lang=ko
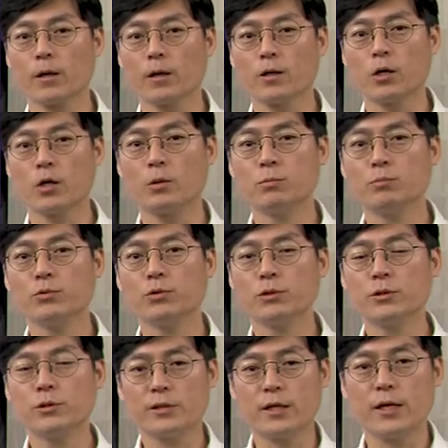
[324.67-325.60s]

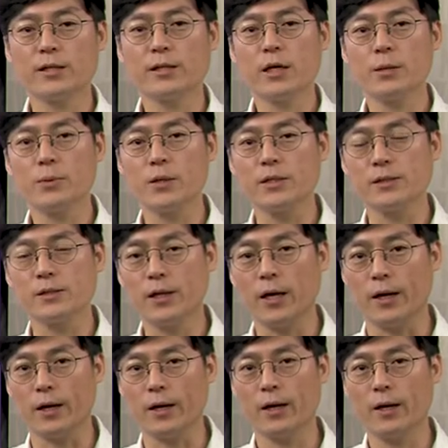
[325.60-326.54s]
여러분들
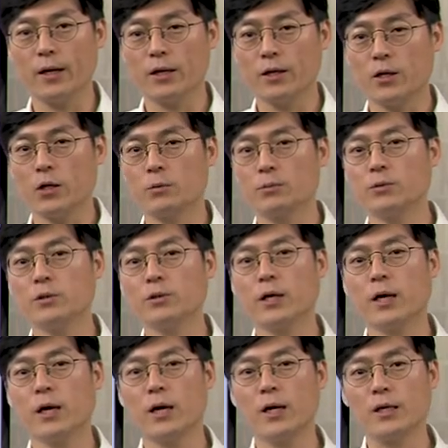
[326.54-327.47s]
데이터베이스에
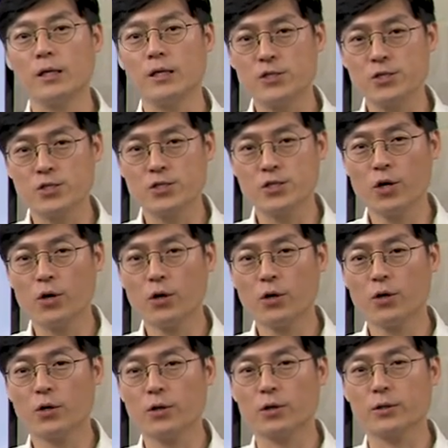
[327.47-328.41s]
여러분들의
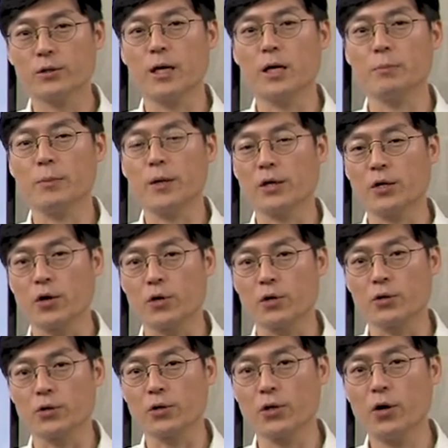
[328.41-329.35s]
인적, 그 다음에
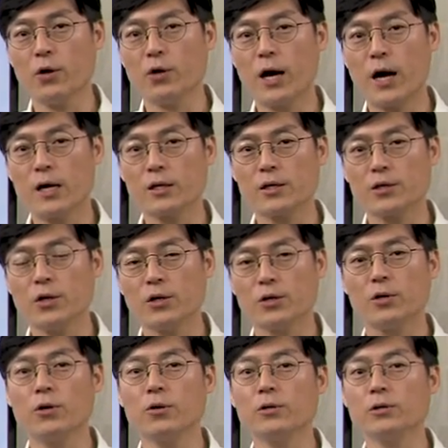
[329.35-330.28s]
경력,
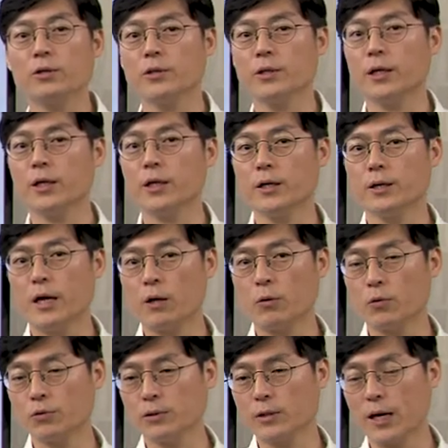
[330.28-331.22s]
학력 이런 것들이
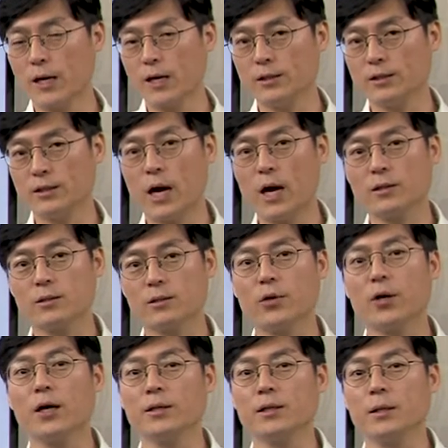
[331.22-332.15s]
레코드가 하나 딱
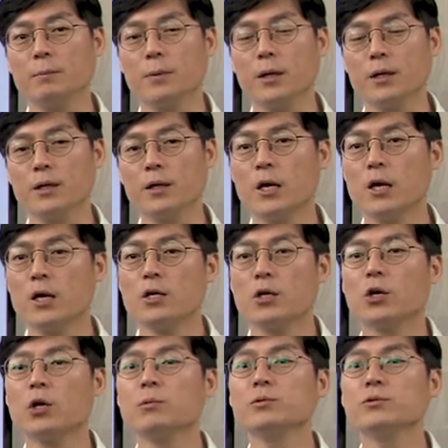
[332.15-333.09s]
들어간단 말이에요.
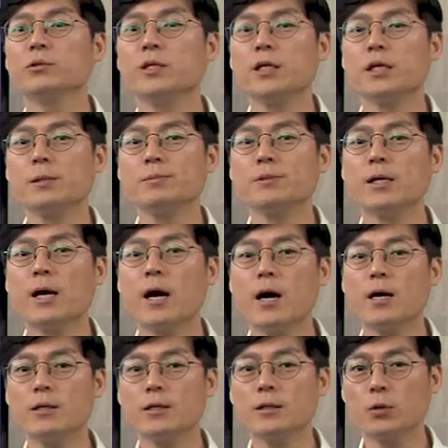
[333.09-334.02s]
여러분들이
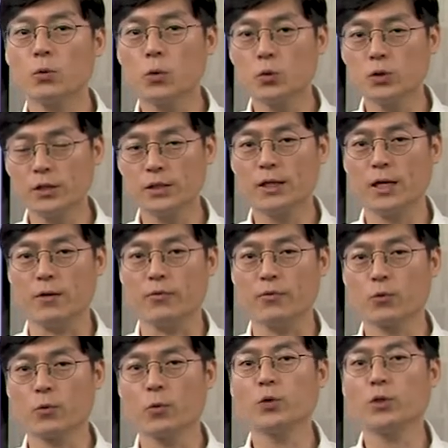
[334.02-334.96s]
입사하는 그
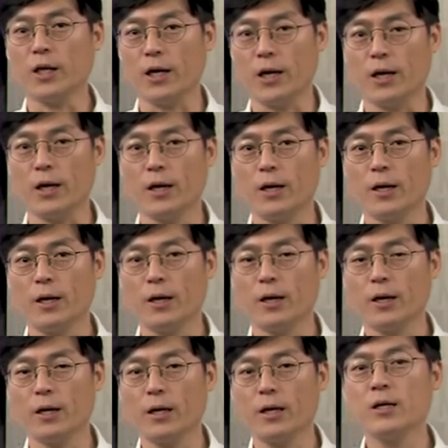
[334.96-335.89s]
시간, 그때
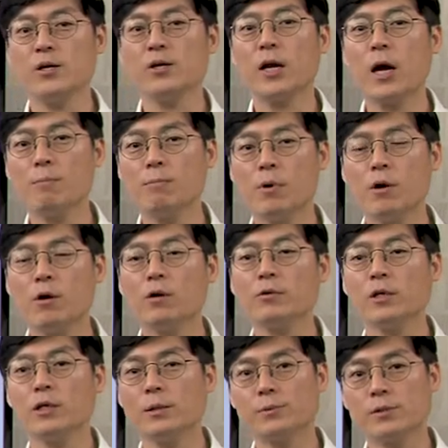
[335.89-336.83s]
1년에 예,
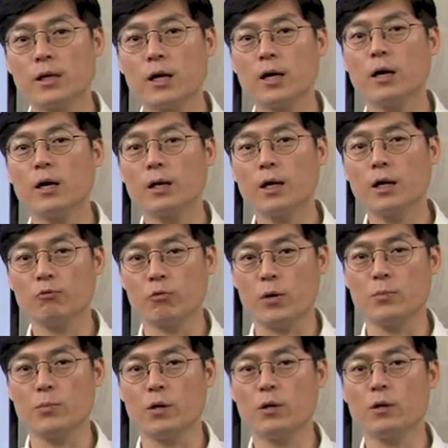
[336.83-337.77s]
한번 입사가
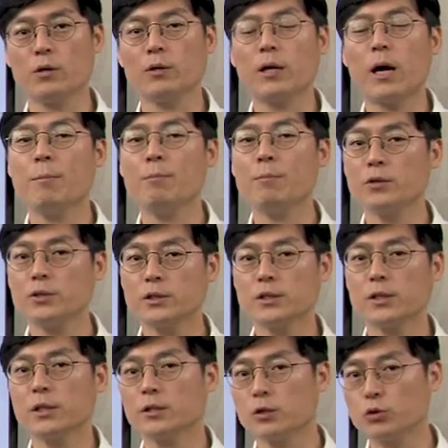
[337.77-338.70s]
되면 한
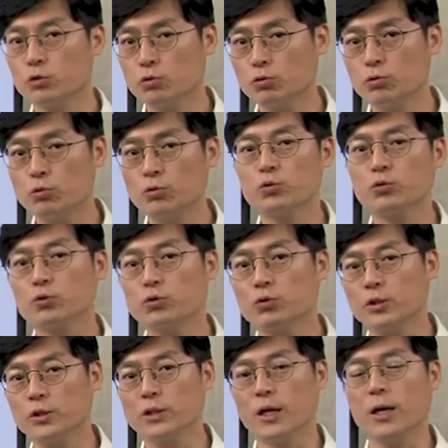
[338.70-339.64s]
번씩
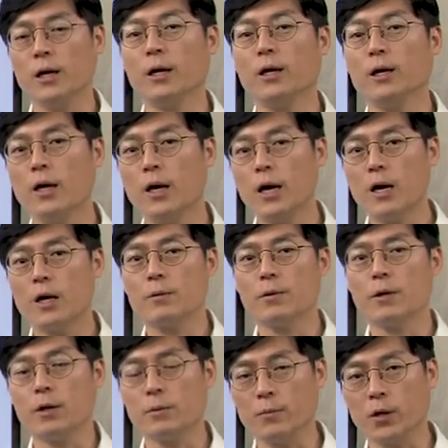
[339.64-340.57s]
쭉쭉 이렇게
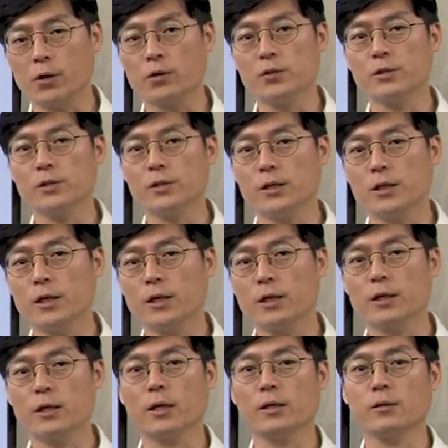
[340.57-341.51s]
어, 몇 건씩
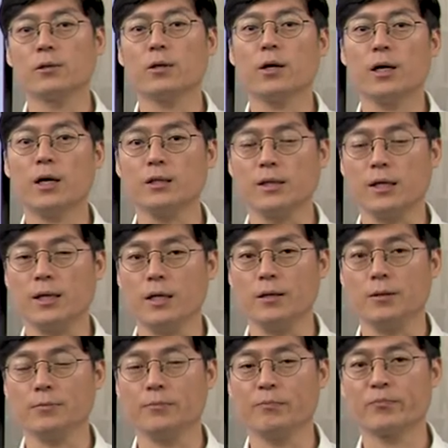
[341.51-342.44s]
이렇게 들어가잖아요.
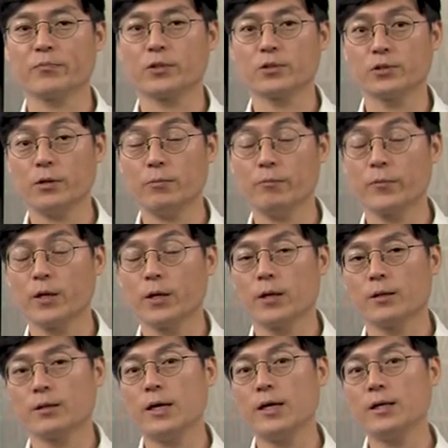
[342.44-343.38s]
그죠?
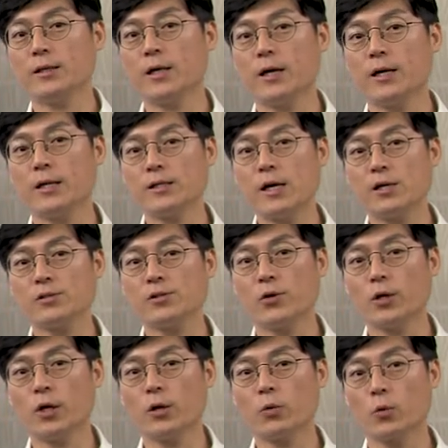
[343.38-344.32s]
데이터의
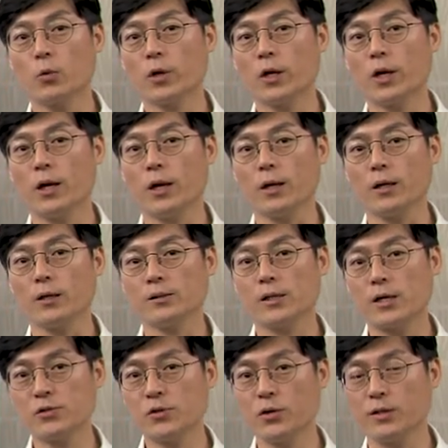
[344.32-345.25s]
생성이 그렇게
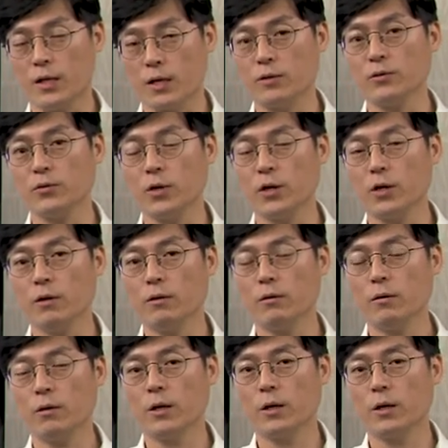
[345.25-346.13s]
생성이 되는 거예요.